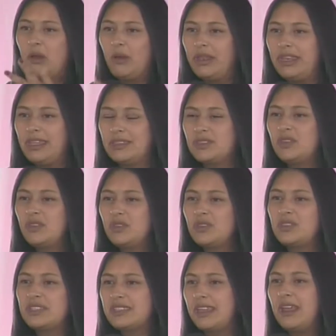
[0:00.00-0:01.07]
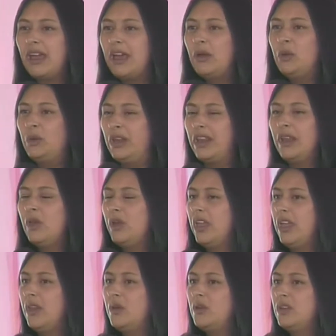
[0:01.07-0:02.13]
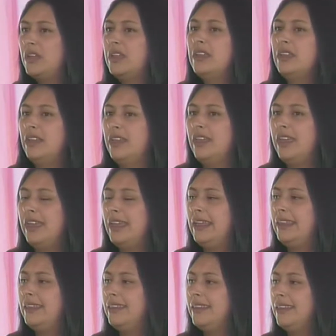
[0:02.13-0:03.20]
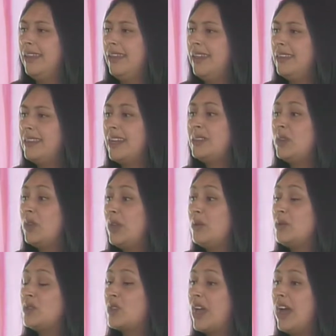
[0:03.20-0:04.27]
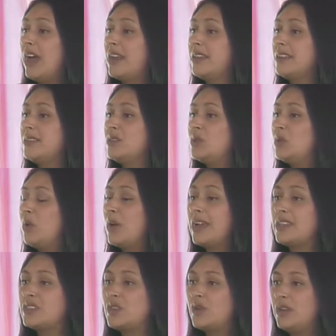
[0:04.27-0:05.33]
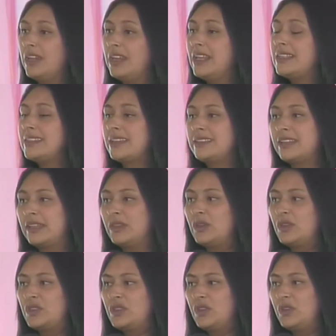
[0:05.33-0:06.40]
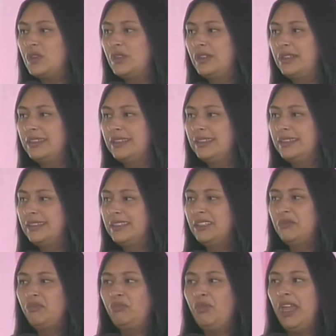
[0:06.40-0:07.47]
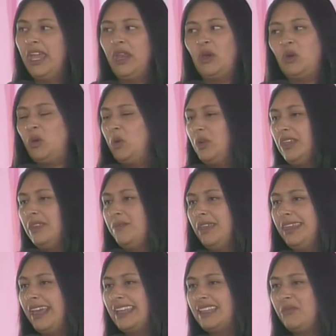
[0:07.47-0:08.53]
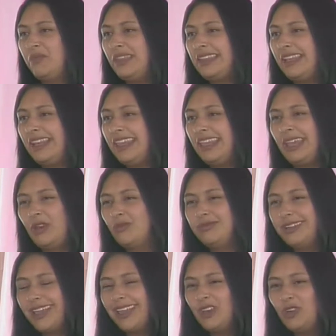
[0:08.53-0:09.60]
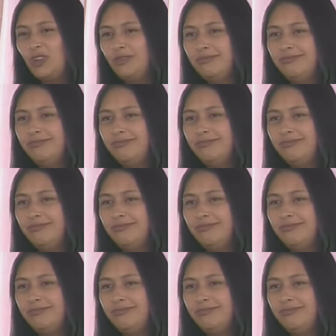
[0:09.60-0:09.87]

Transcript: en eso, entonces era un relojero. Él eh, trató de buscar su vocación en el sacerdocio, pero inmediatamente le dijeron que no.